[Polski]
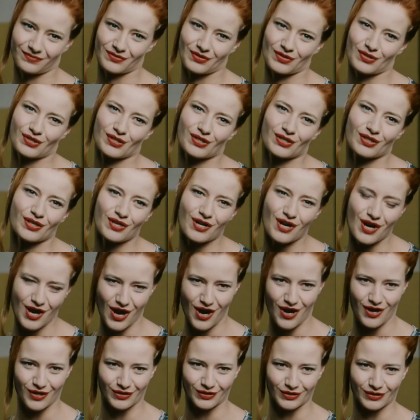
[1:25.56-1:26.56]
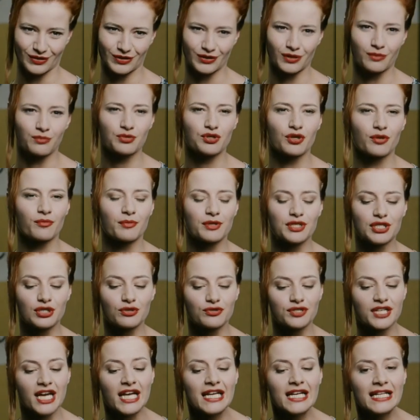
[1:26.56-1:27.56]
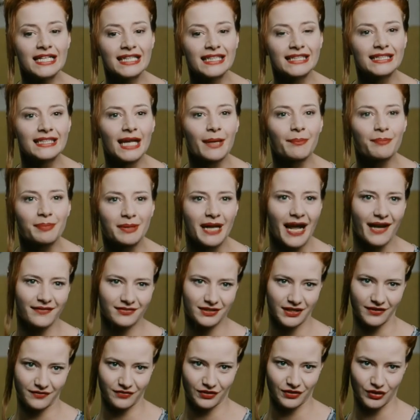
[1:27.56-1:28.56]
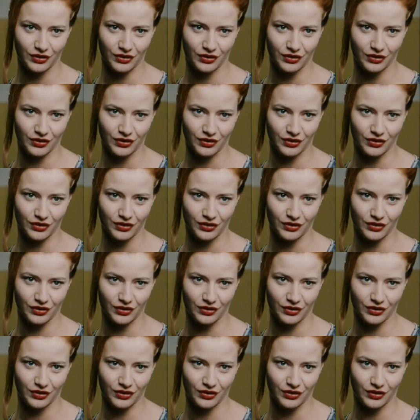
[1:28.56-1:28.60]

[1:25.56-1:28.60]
No skąd? To muszą być ludzie naprawdę